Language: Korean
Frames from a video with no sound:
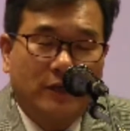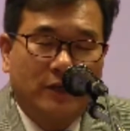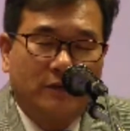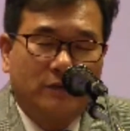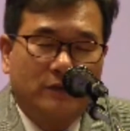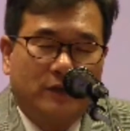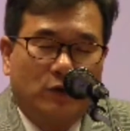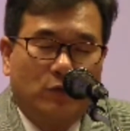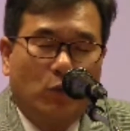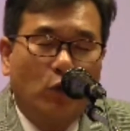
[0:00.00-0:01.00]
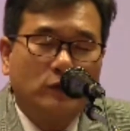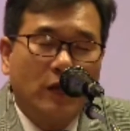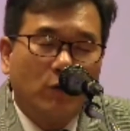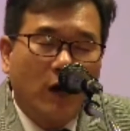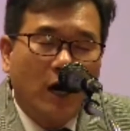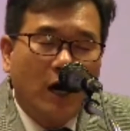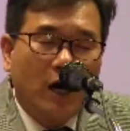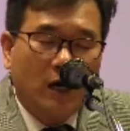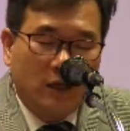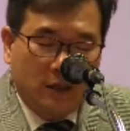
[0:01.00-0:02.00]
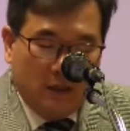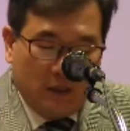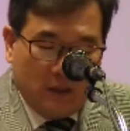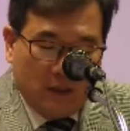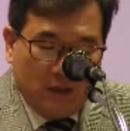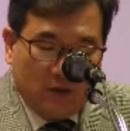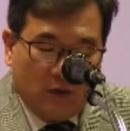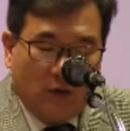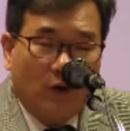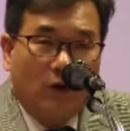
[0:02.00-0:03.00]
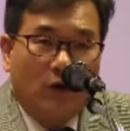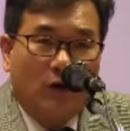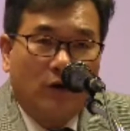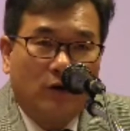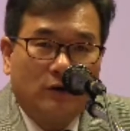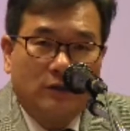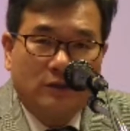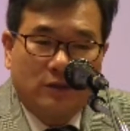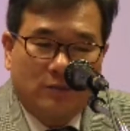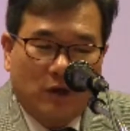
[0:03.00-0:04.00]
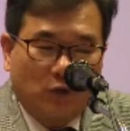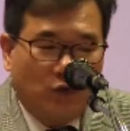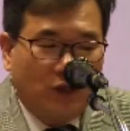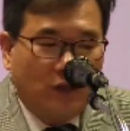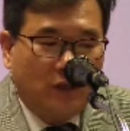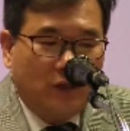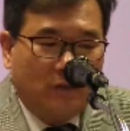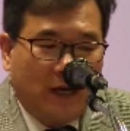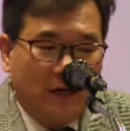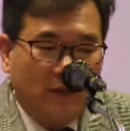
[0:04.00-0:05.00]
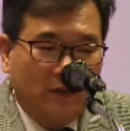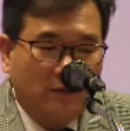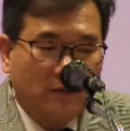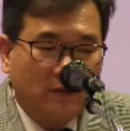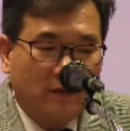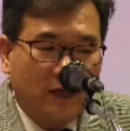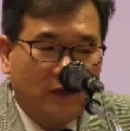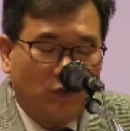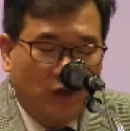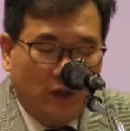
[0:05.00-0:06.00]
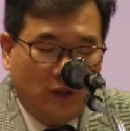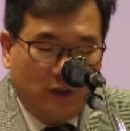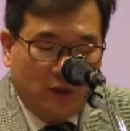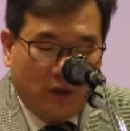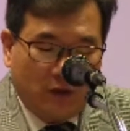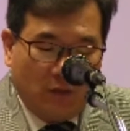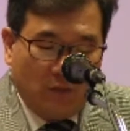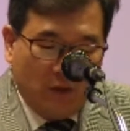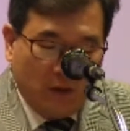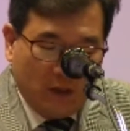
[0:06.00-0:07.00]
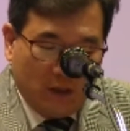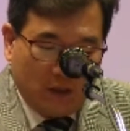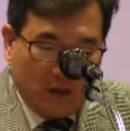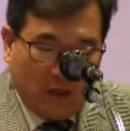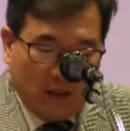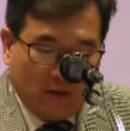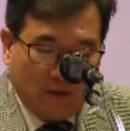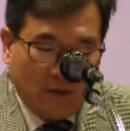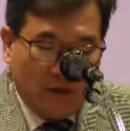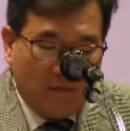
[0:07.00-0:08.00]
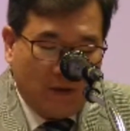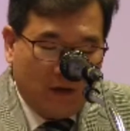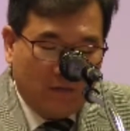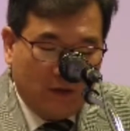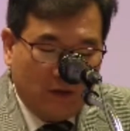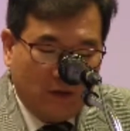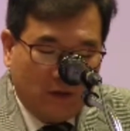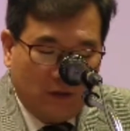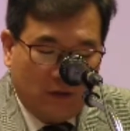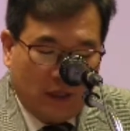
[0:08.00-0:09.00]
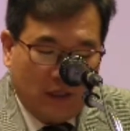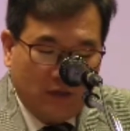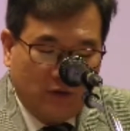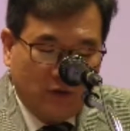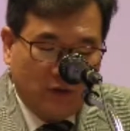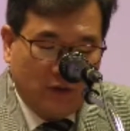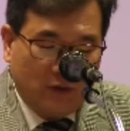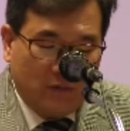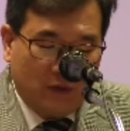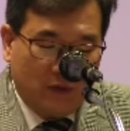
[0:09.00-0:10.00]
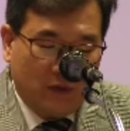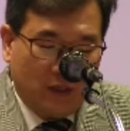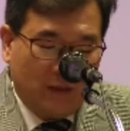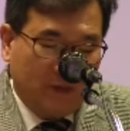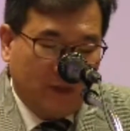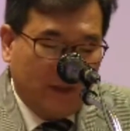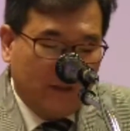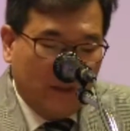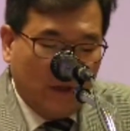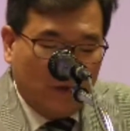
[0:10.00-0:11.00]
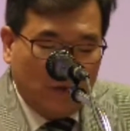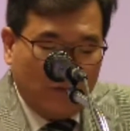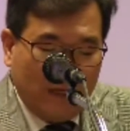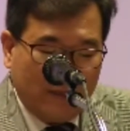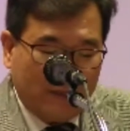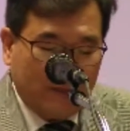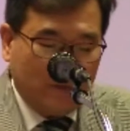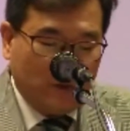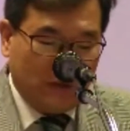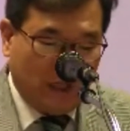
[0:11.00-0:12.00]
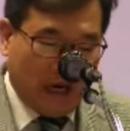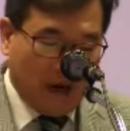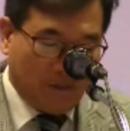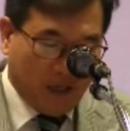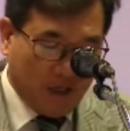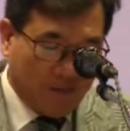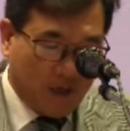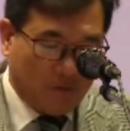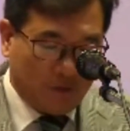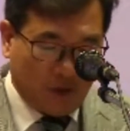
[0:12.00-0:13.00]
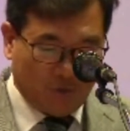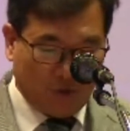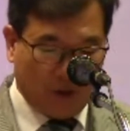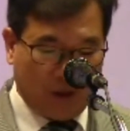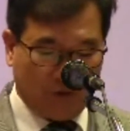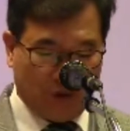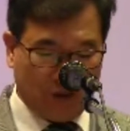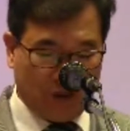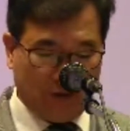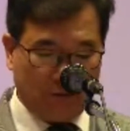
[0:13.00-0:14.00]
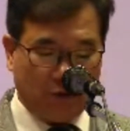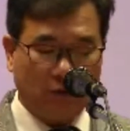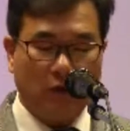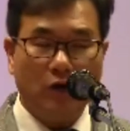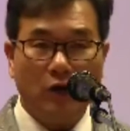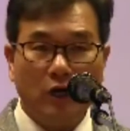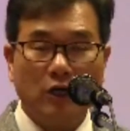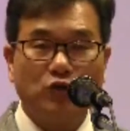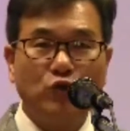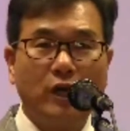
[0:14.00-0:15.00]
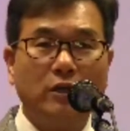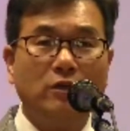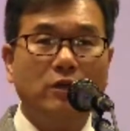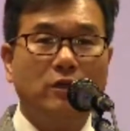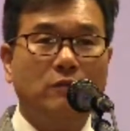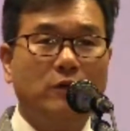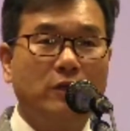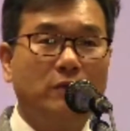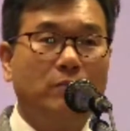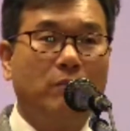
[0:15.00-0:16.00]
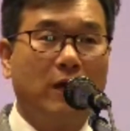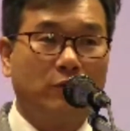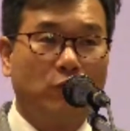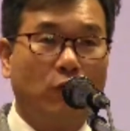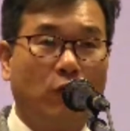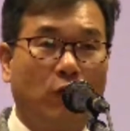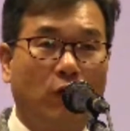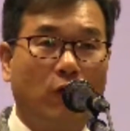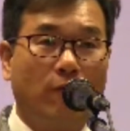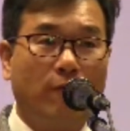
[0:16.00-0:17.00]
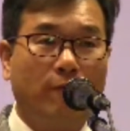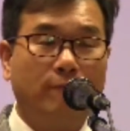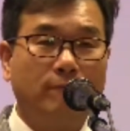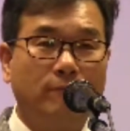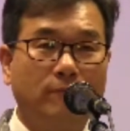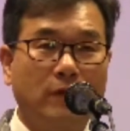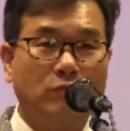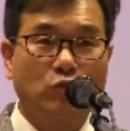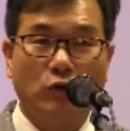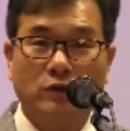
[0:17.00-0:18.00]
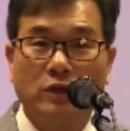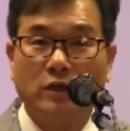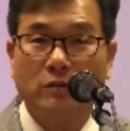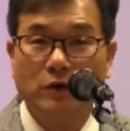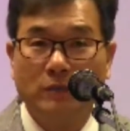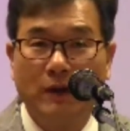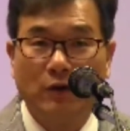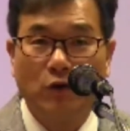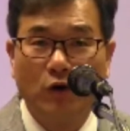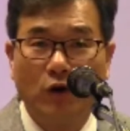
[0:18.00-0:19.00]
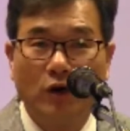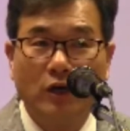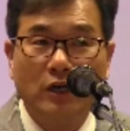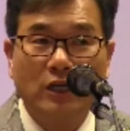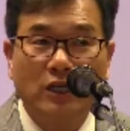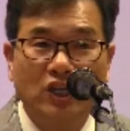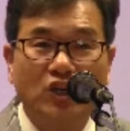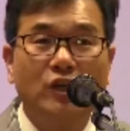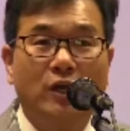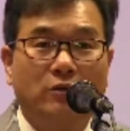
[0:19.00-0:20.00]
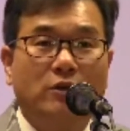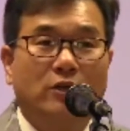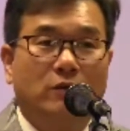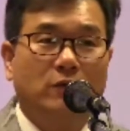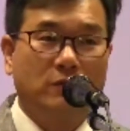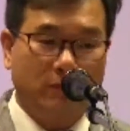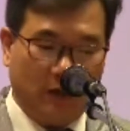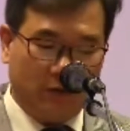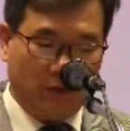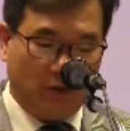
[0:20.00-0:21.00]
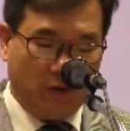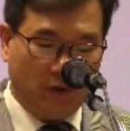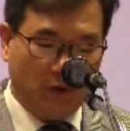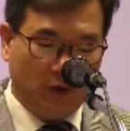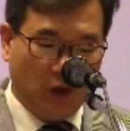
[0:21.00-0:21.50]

저나 여러분들이 오늘 모세와 또 정말로 위인들 많은 선한 위인들처럼 그러한 선한 마음을 가질 수 있었으면 합니다. 오늘 말씀은 이제 강팍한 마음 때문이라고 하는 제목으로 기회를 잃어버린 바로 무엇을 잃어버린 바로 기회를 잃어버린 바로